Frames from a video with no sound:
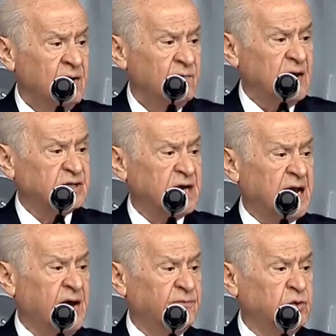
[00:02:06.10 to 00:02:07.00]
ve
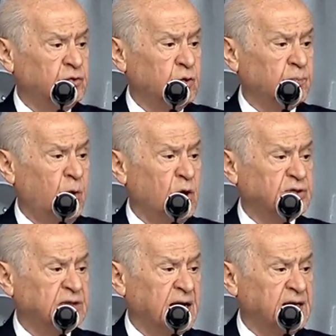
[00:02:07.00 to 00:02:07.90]
şerefli Türk
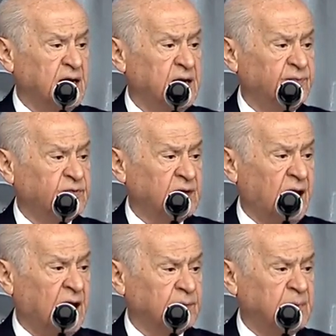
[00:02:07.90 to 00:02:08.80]
polislerine
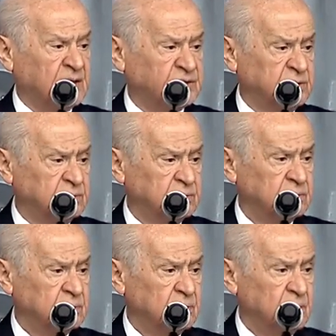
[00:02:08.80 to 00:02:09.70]
iftira atmasın.
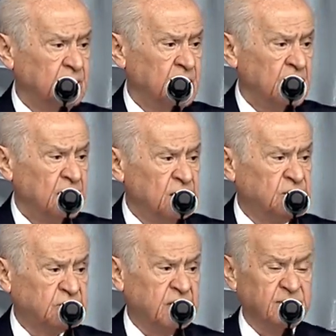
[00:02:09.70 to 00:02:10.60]

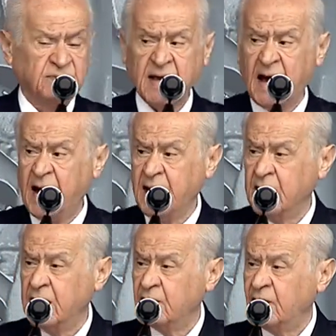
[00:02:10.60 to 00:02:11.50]
Hiç kimse
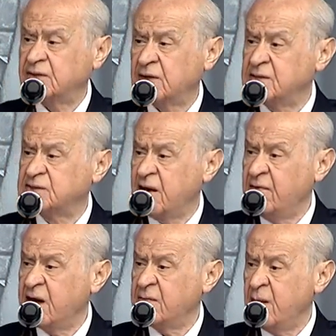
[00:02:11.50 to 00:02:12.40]

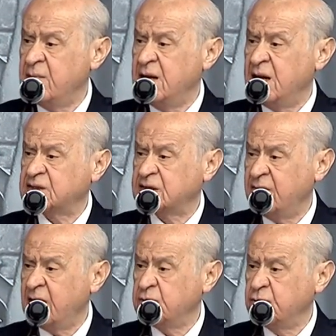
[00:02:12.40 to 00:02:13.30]
vatansever ve
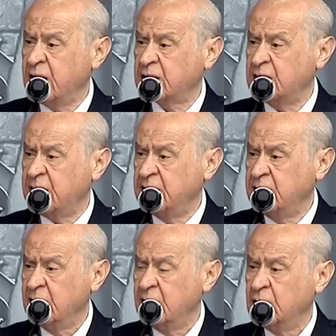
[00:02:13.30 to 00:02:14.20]
milletsever
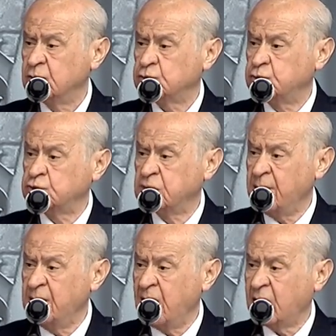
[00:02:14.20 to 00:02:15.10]
yürekleri
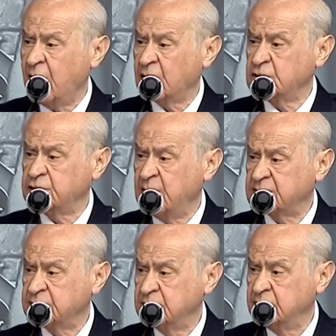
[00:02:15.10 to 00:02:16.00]
suçlamaya
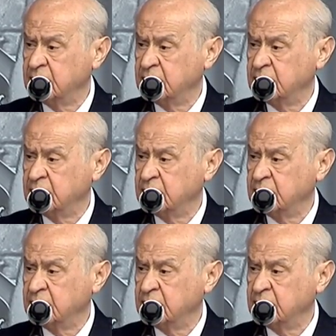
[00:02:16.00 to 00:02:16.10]
kalkışmasın.